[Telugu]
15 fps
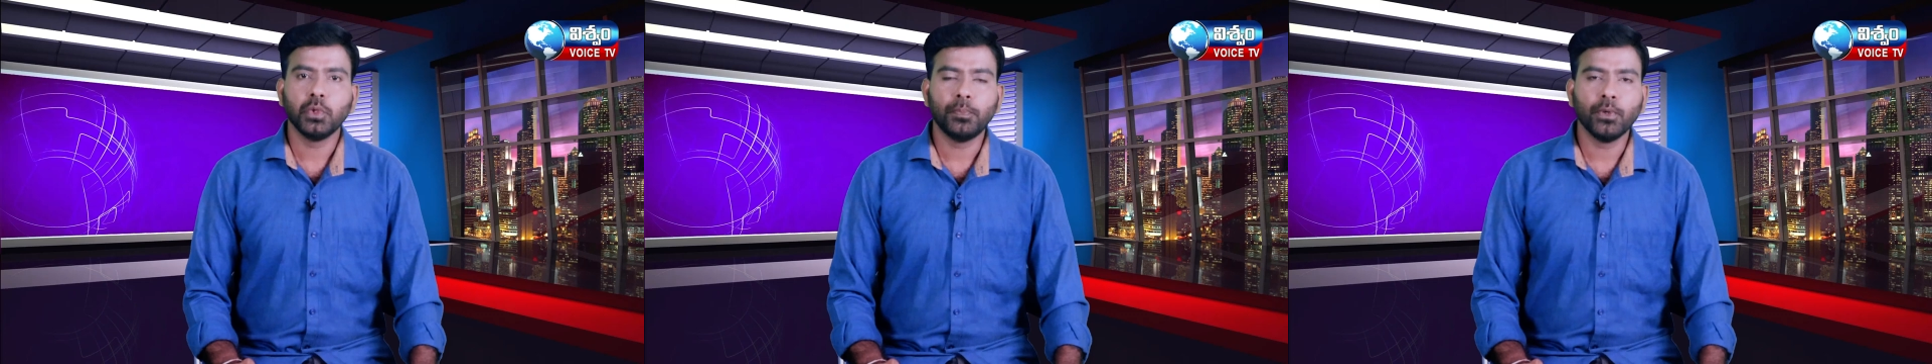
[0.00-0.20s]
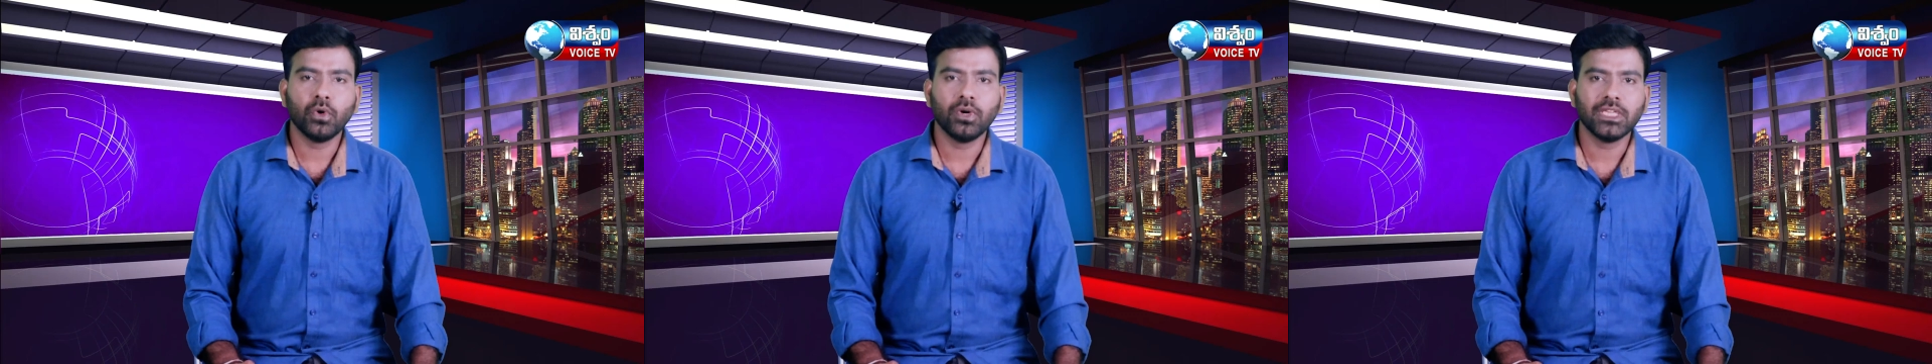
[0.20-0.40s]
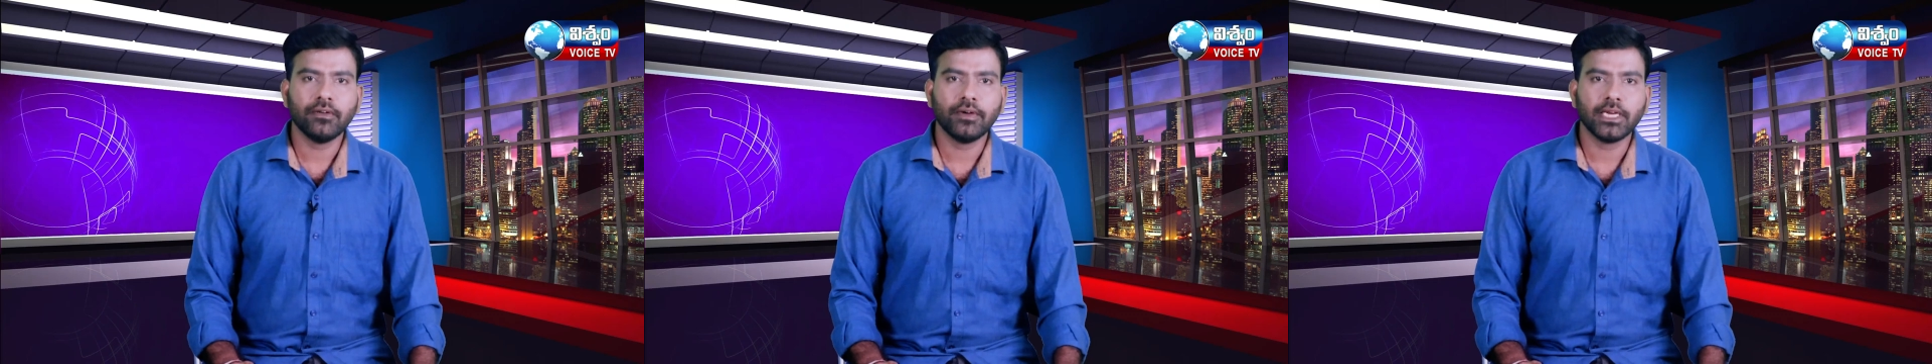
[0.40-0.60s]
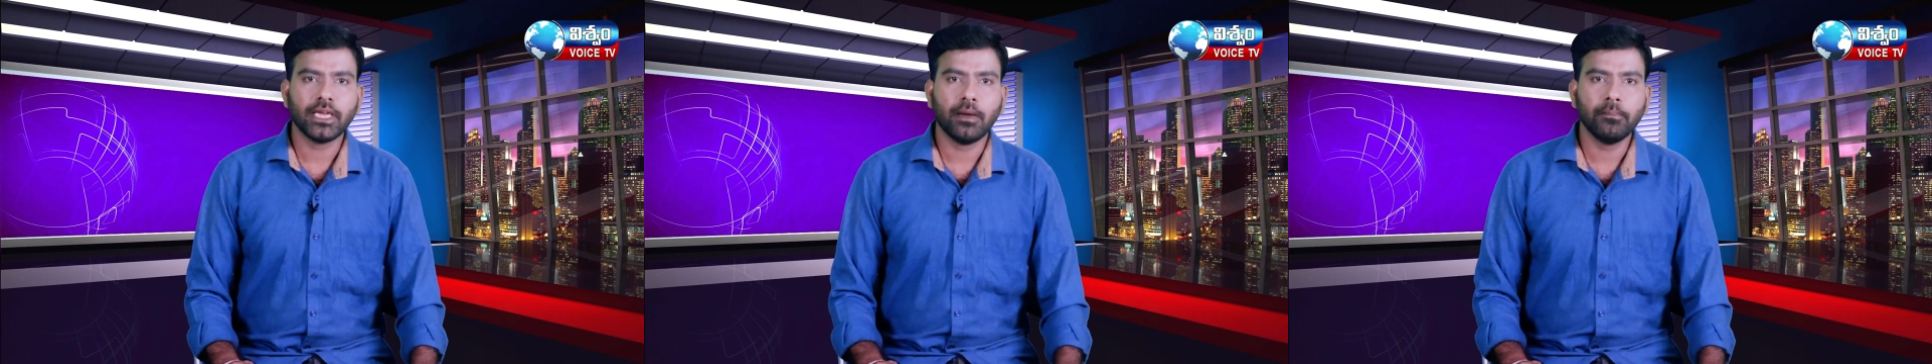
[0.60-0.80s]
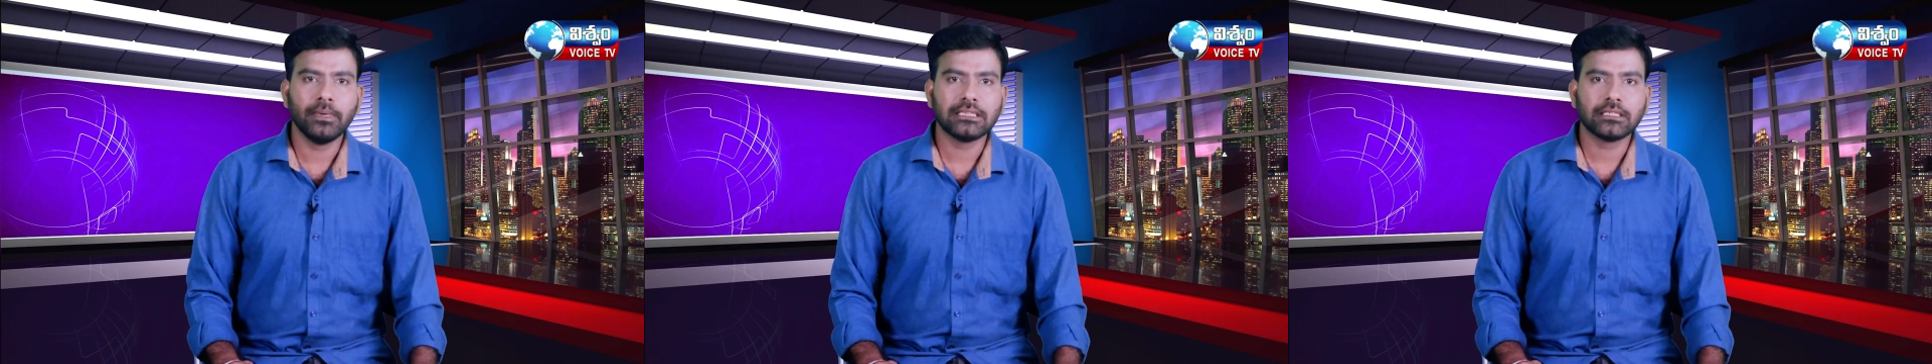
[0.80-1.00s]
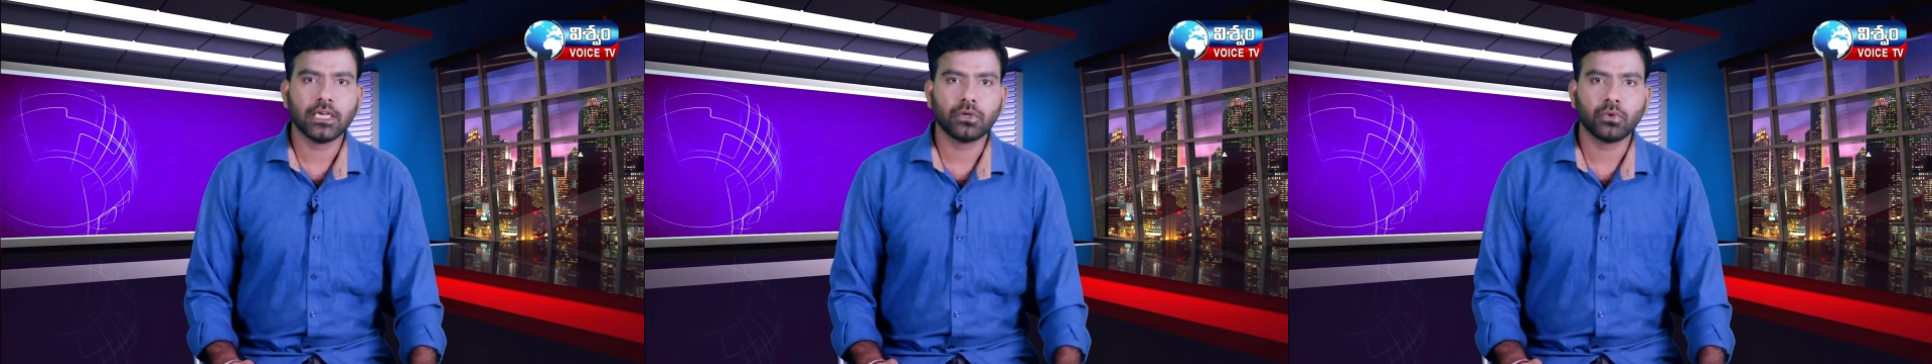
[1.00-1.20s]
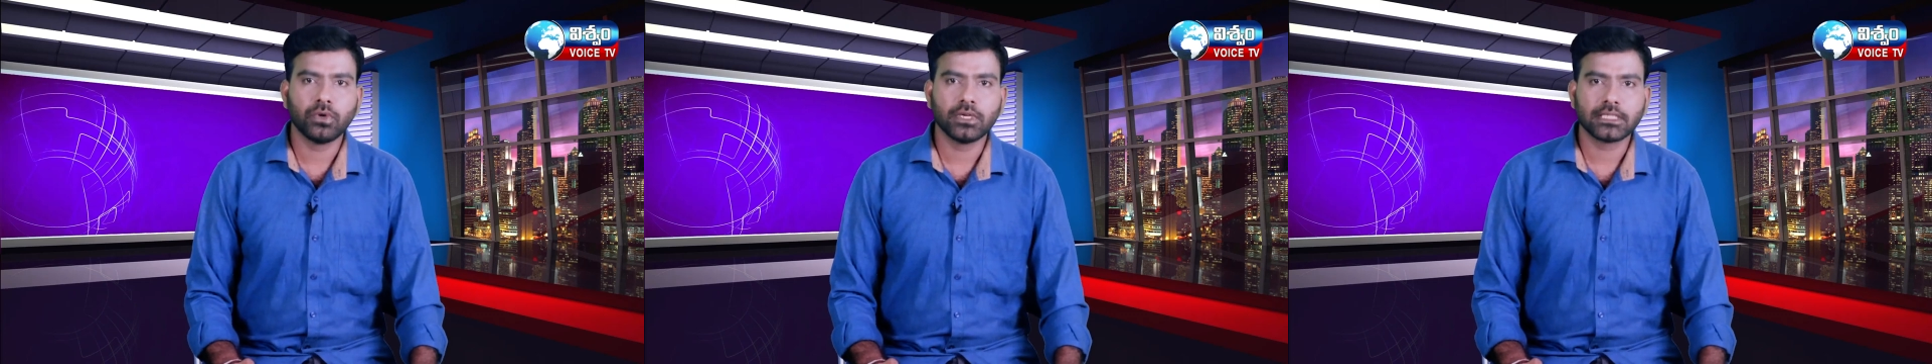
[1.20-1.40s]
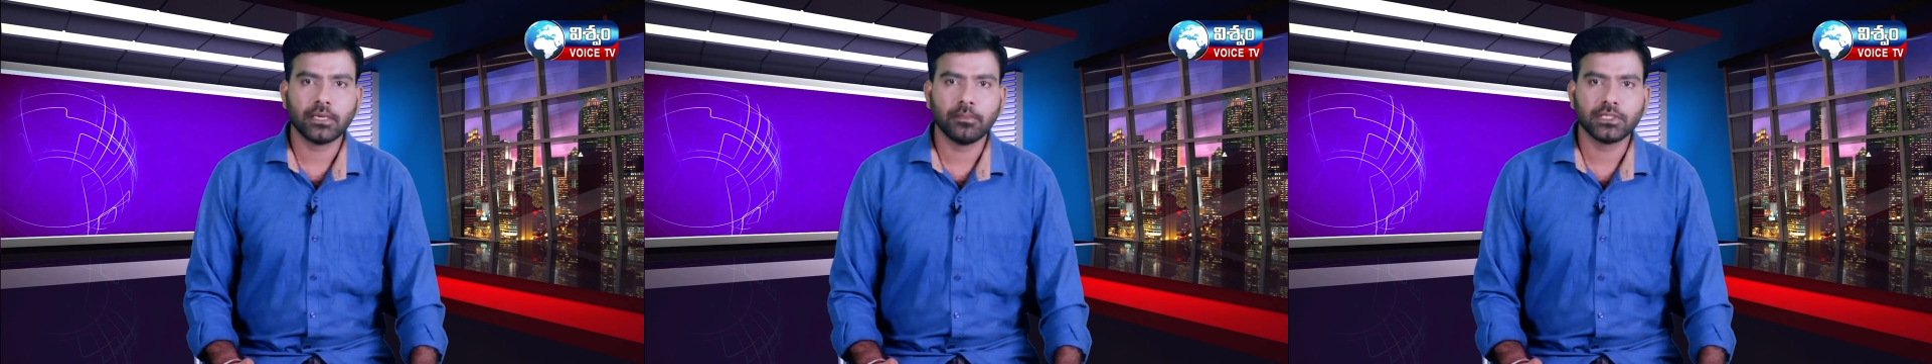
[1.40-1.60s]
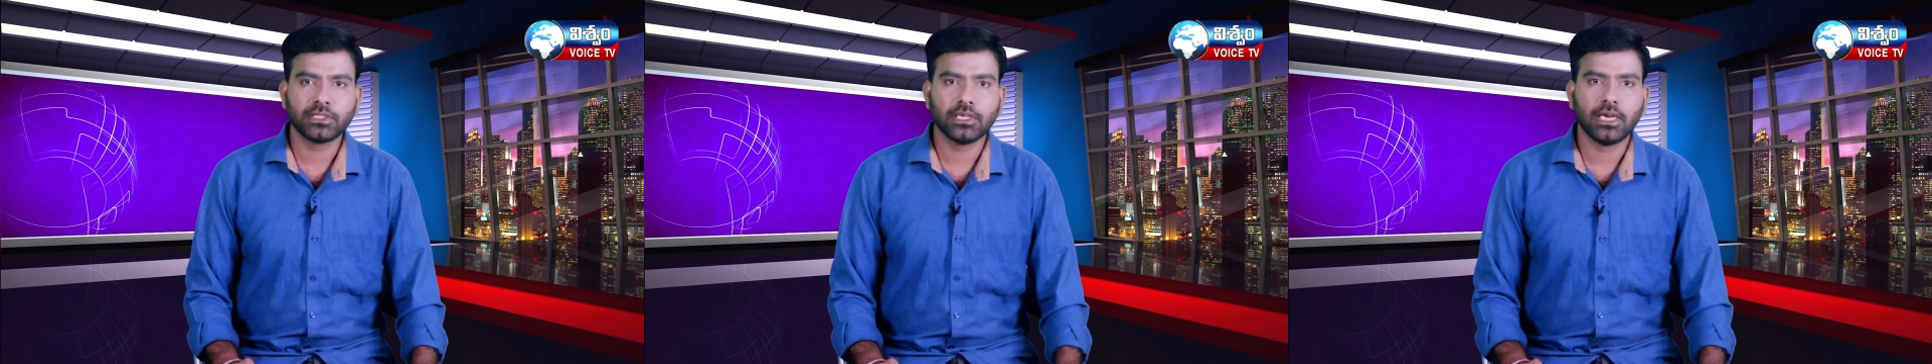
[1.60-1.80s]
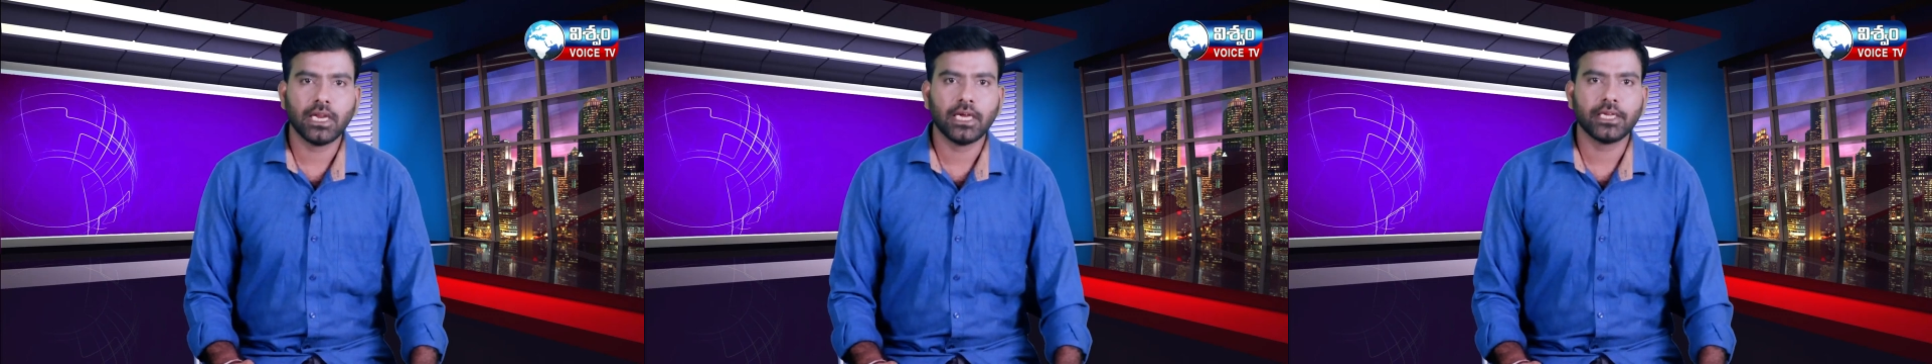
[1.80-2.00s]
తూర్పుగోదావరి అంబేద్కర్
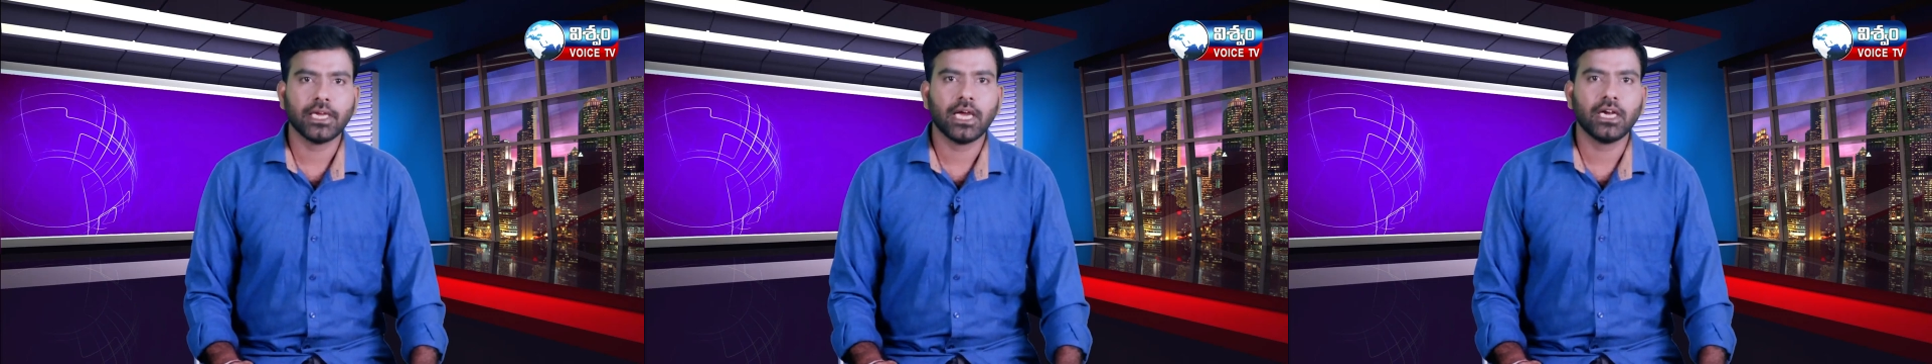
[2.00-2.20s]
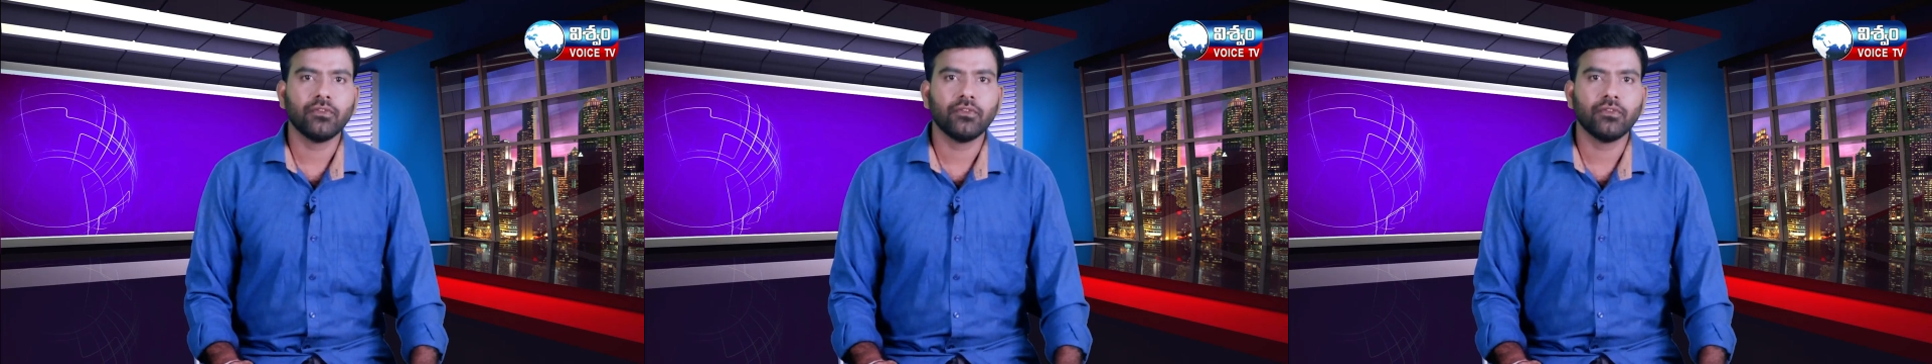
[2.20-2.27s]
కోనసీమ జిల్లా